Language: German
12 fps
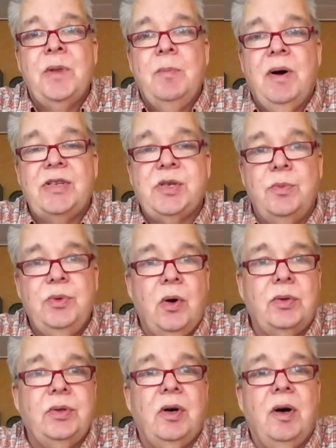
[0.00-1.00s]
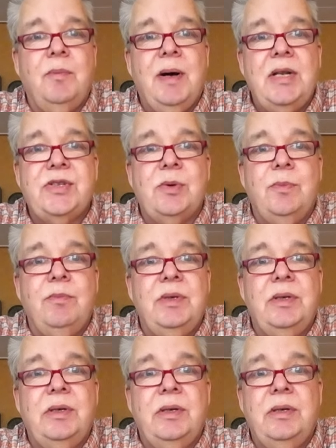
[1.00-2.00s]
Mal zum Doktor, mal zum, äh,
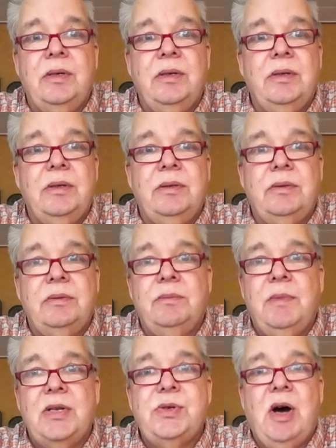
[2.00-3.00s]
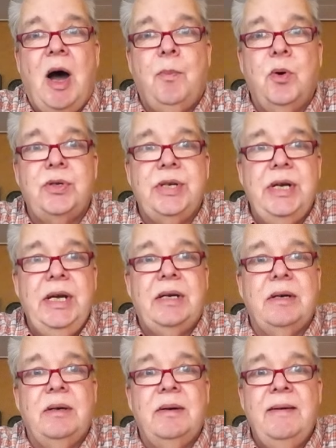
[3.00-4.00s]
äh, äh mal zur
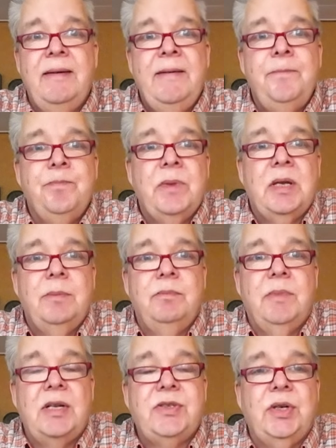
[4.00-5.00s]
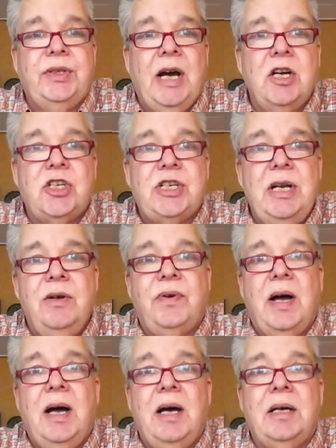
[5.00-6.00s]
Apotheke, mal zur Tankstelle
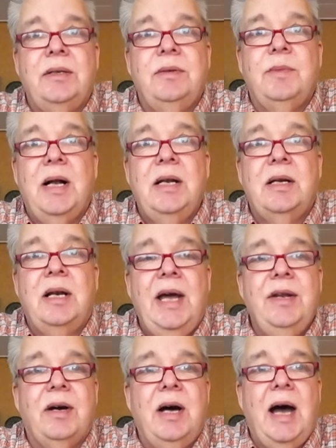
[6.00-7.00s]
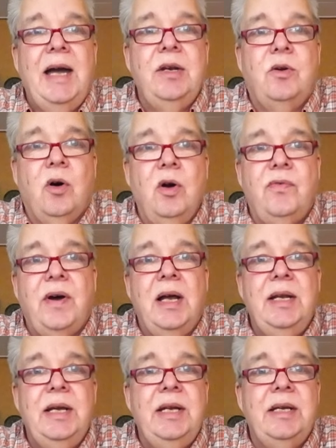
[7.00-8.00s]
fahren, mal kleinere Einkäufe
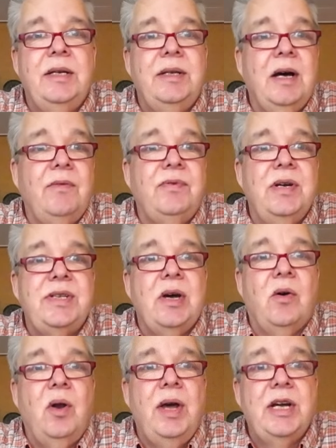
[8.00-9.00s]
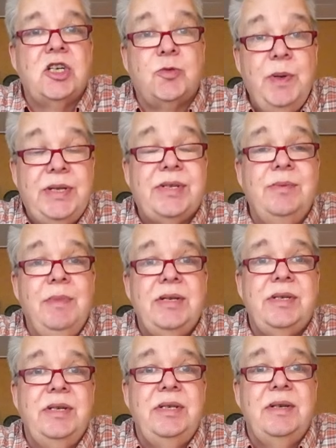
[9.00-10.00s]
erledigen. Dafür ist der Roller ja
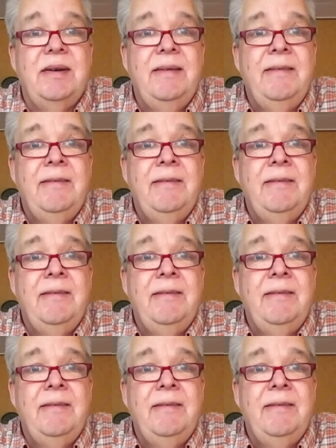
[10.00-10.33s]
spitzenmäßig.